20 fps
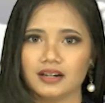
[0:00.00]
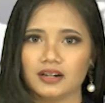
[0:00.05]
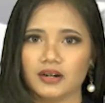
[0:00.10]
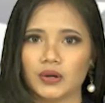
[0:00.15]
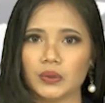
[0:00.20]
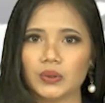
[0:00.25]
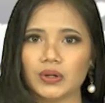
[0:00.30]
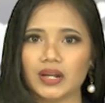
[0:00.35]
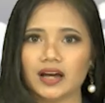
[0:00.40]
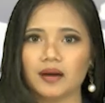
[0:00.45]

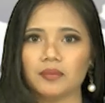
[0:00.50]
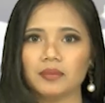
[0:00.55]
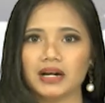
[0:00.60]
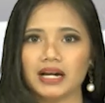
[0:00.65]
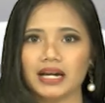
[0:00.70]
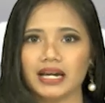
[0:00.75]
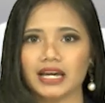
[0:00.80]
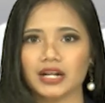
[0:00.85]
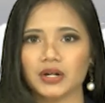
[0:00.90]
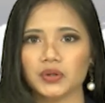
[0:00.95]
Ulama
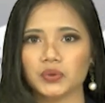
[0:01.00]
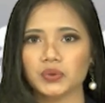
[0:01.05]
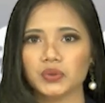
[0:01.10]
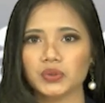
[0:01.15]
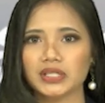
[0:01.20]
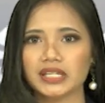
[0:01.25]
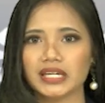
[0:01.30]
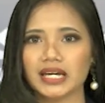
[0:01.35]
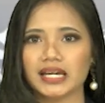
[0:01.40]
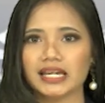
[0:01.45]
NU
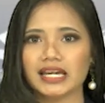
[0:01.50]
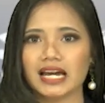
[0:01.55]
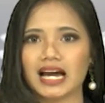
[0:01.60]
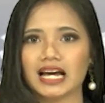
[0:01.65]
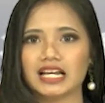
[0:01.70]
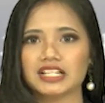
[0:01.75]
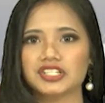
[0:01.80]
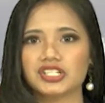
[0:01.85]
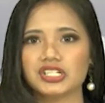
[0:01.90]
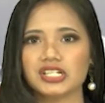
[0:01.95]
Kiai
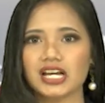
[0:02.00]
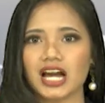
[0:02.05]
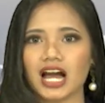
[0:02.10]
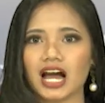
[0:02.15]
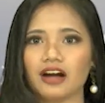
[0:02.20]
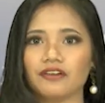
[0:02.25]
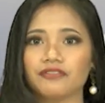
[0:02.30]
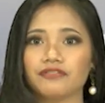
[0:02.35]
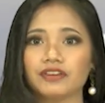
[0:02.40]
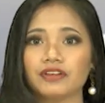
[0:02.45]
Haji
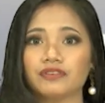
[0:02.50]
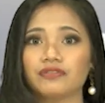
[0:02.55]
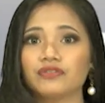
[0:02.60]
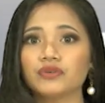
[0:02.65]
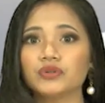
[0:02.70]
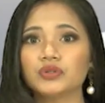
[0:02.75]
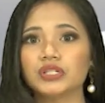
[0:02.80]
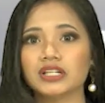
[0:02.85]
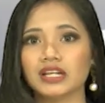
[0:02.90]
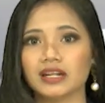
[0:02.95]

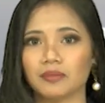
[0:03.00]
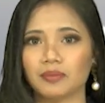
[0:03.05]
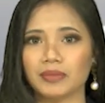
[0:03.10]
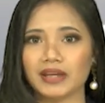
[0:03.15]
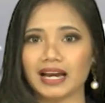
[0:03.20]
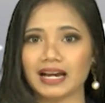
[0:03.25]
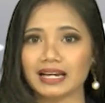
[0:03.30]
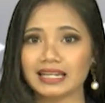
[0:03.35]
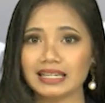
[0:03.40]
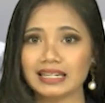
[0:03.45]
Afifuddin
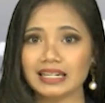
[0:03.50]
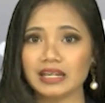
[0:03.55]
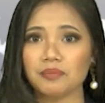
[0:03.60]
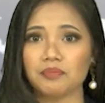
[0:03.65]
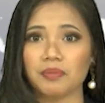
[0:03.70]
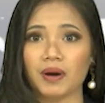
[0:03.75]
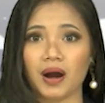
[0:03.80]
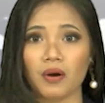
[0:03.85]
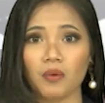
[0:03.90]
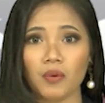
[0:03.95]
meyakini
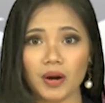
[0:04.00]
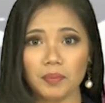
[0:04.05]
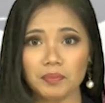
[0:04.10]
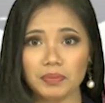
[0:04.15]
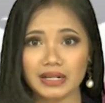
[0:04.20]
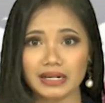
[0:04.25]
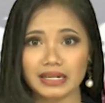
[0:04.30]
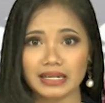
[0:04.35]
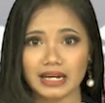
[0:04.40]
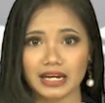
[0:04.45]
bahwa
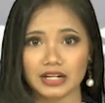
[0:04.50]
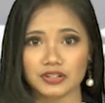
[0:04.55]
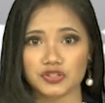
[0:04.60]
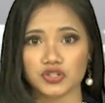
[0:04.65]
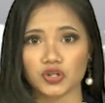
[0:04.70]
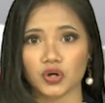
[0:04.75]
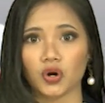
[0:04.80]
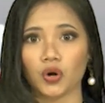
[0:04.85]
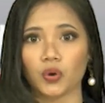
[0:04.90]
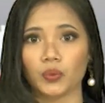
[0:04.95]
pilihan
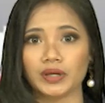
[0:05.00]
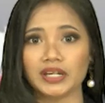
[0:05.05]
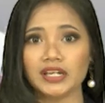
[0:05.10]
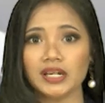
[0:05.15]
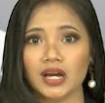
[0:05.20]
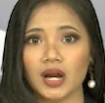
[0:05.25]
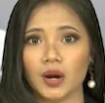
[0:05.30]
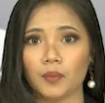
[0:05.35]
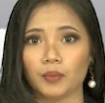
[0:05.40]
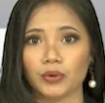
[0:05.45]
Jokowi
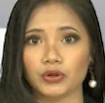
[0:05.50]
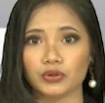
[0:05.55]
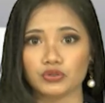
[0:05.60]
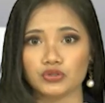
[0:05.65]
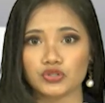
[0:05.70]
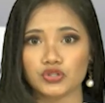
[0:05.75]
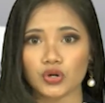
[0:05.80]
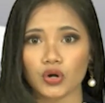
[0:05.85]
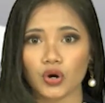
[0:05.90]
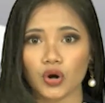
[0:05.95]

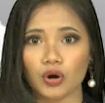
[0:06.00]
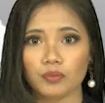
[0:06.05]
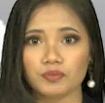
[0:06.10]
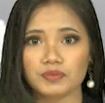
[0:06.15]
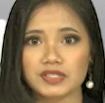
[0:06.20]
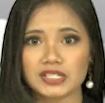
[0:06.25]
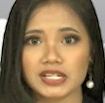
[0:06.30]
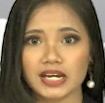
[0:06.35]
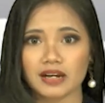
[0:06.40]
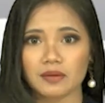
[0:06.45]
menunjuk
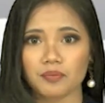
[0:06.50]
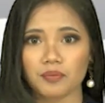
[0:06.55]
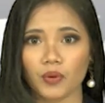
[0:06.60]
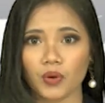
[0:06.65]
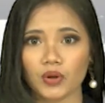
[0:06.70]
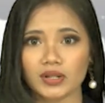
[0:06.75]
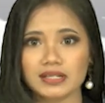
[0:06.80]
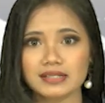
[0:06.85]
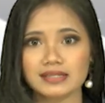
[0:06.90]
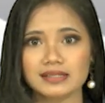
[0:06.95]
Komjen
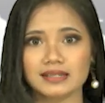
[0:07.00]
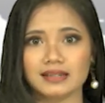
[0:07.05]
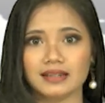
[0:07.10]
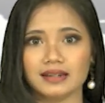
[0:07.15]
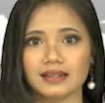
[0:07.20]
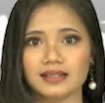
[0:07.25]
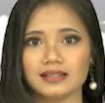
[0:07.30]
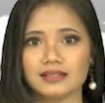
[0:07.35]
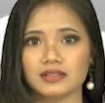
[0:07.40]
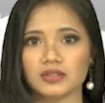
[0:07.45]
Polisi
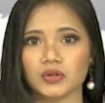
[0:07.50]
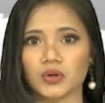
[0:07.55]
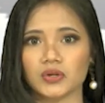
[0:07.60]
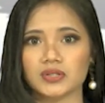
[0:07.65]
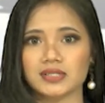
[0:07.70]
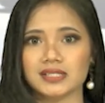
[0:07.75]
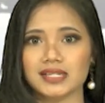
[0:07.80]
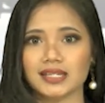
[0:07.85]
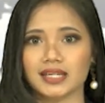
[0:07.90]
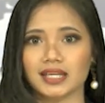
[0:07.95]
Listio
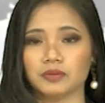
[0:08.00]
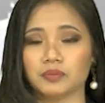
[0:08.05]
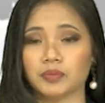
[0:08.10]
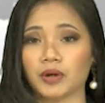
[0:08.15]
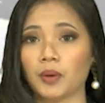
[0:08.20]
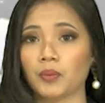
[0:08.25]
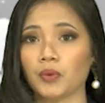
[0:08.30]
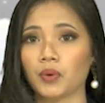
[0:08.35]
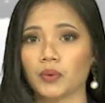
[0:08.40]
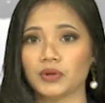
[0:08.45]
Sigit
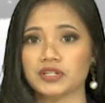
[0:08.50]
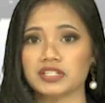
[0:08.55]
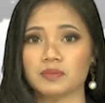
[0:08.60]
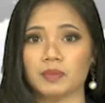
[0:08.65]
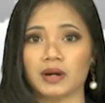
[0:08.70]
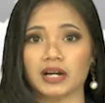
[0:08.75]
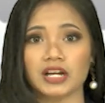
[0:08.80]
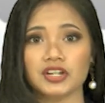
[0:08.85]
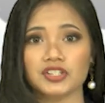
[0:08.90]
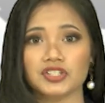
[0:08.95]
Prabowo
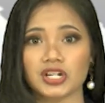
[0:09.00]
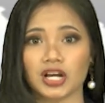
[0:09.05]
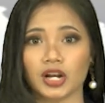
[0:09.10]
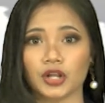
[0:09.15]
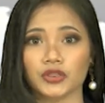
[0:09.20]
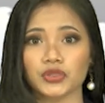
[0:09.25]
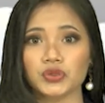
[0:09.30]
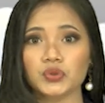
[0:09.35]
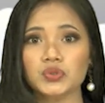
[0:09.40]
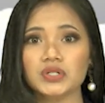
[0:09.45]
sebagai
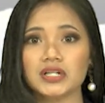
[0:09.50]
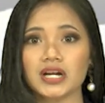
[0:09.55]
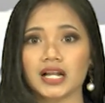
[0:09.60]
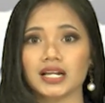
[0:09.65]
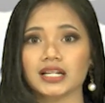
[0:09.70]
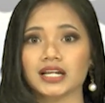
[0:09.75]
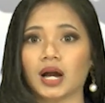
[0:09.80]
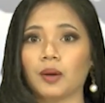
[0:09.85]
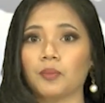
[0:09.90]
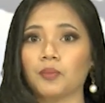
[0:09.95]
calon tunggal
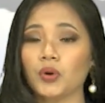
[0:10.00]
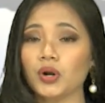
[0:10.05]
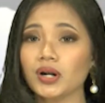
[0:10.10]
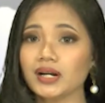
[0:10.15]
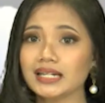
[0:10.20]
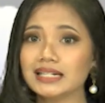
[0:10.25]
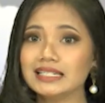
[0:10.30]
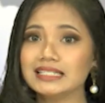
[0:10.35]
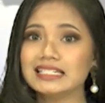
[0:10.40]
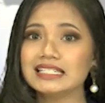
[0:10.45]

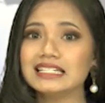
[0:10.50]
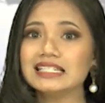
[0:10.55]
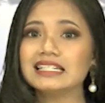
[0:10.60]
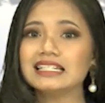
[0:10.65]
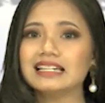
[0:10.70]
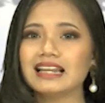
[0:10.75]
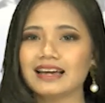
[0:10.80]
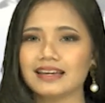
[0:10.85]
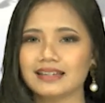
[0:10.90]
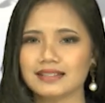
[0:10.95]
Kapolri
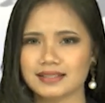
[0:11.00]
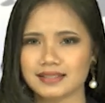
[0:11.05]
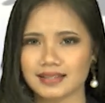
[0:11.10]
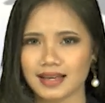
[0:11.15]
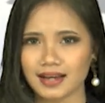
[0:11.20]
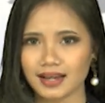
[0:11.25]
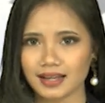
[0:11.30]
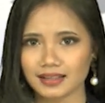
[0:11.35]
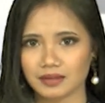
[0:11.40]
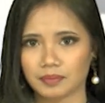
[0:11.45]
dinilai
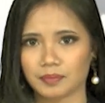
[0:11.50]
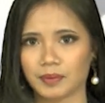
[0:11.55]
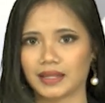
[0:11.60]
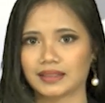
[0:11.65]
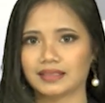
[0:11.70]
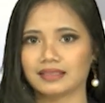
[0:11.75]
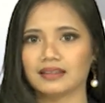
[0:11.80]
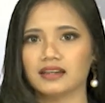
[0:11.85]
sangat tepat.